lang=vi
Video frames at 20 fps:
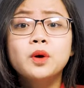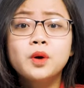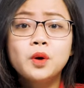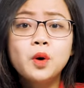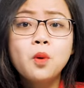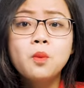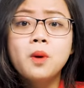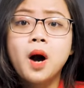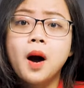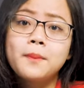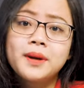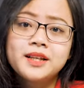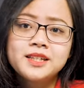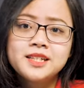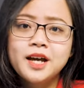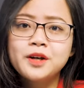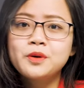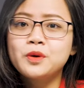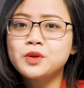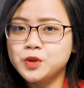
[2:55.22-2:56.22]
cuối cùng ở mặt
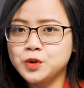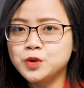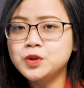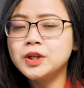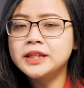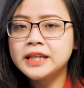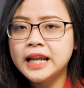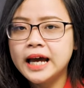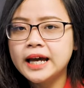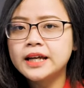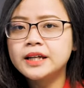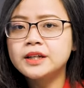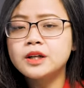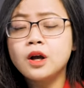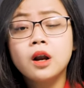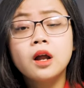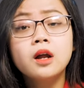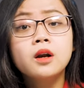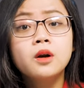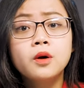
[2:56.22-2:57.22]
trên của chú chuột này
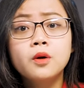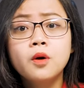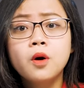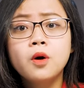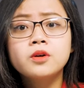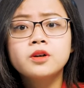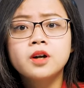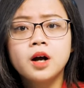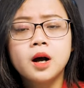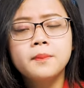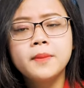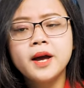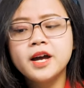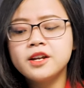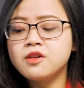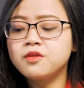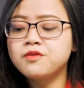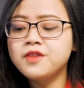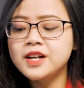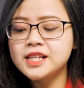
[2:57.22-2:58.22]
đó là logo R G B
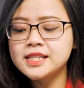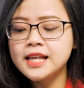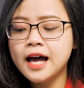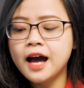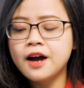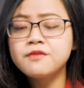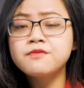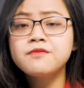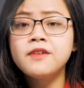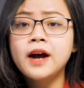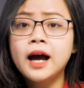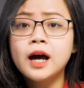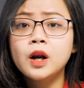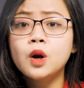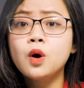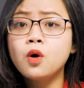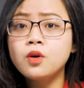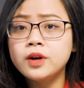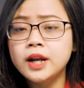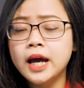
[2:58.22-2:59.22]
được phát sáng, và
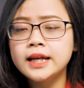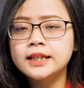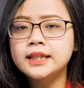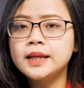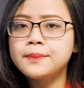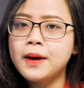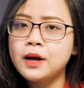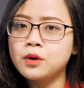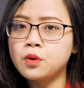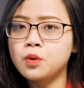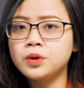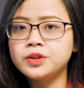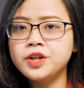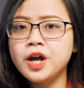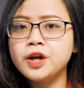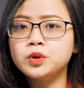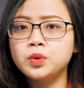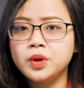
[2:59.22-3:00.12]
logo này thì bạn cũng có thể